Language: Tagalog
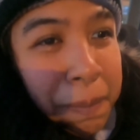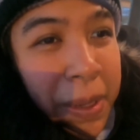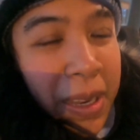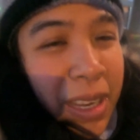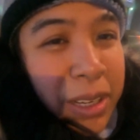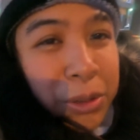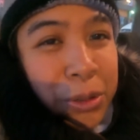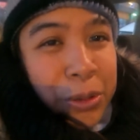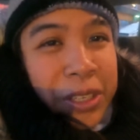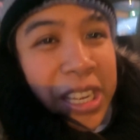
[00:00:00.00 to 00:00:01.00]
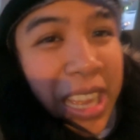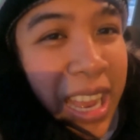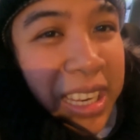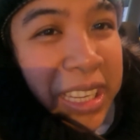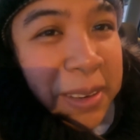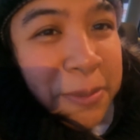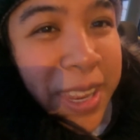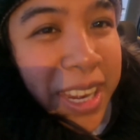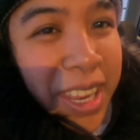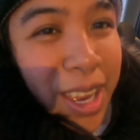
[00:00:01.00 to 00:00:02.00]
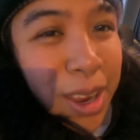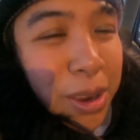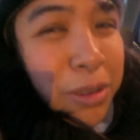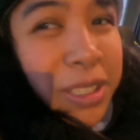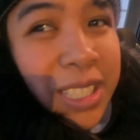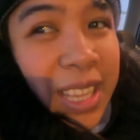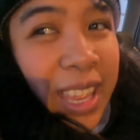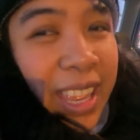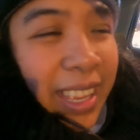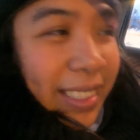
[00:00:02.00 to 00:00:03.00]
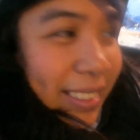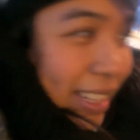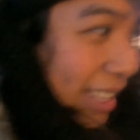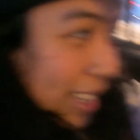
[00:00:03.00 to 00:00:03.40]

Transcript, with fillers: panonood ng aking videos and